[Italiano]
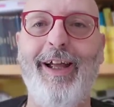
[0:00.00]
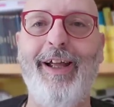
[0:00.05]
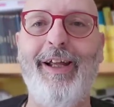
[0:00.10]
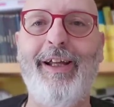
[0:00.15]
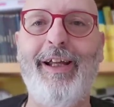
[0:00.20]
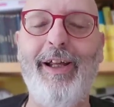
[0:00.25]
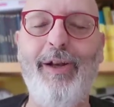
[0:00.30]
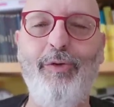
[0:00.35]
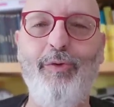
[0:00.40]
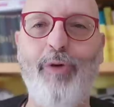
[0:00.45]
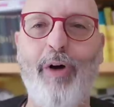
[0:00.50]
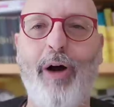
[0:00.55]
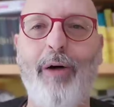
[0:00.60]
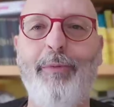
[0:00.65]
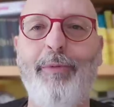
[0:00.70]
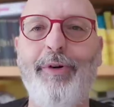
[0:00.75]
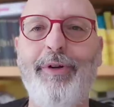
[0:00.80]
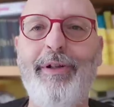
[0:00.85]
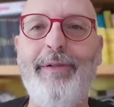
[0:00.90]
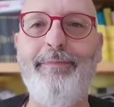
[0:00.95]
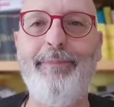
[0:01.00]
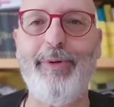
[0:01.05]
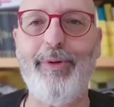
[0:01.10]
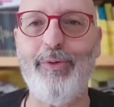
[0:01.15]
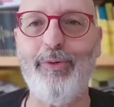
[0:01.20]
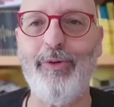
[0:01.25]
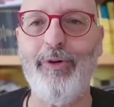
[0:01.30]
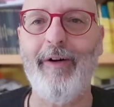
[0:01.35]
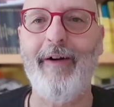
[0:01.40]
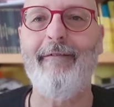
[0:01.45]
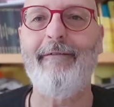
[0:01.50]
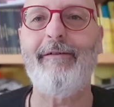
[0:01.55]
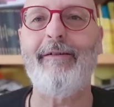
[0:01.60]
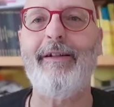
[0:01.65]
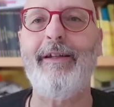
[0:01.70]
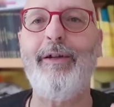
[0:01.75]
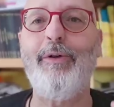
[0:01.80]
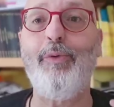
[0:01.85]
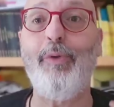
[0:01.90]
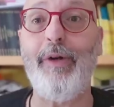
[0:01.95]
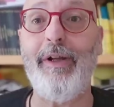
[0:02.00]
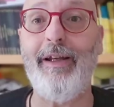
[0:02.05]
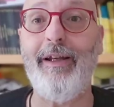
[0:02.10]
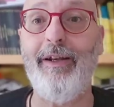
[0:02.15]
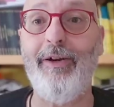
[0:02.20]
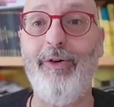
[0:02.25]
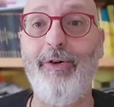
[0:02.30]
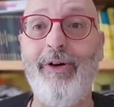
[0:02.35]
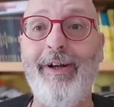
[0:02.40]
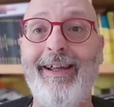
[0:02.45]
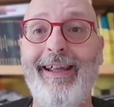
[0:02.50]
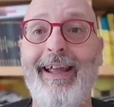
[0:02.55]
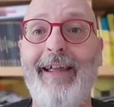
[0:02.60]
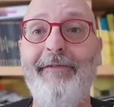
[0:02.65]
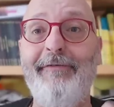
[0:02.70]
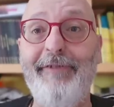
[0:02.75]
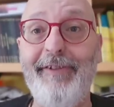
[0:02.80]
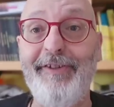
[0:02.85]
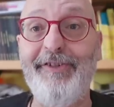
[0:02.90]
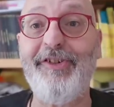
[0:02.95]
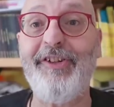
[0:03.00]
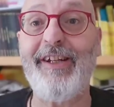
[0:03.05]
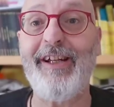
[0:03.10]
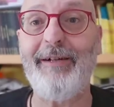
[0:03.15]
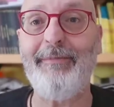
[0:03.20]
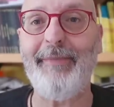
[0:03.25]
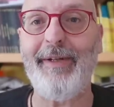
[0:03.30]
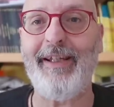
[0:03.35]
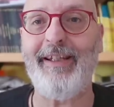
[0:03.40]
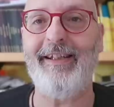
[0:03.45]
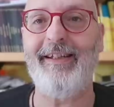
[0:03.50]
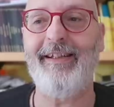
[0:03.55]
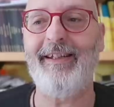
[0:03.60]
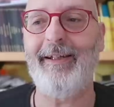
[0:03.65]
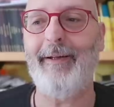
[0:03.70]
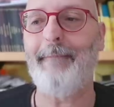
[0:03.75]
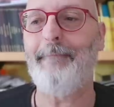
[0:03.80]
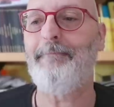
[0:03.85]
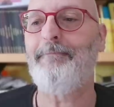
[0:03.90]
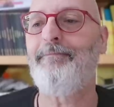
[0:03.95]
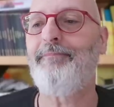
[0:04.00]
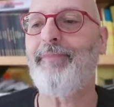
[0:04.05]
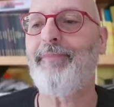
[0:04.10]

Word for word: che l'uomo è di più di quello che è fisicamente.